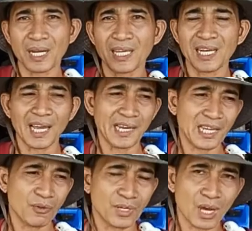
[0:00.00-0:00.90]
pag kinain
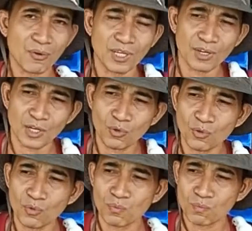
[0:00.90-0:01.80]
lang yung dahon na yun,
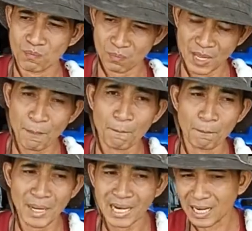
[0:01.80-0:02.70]
idol, na
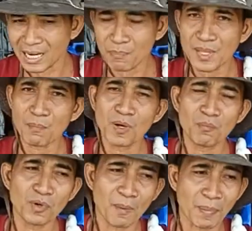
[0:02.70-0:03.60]

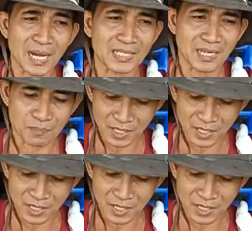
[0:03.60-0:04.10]
mararamdaman mo napakasarap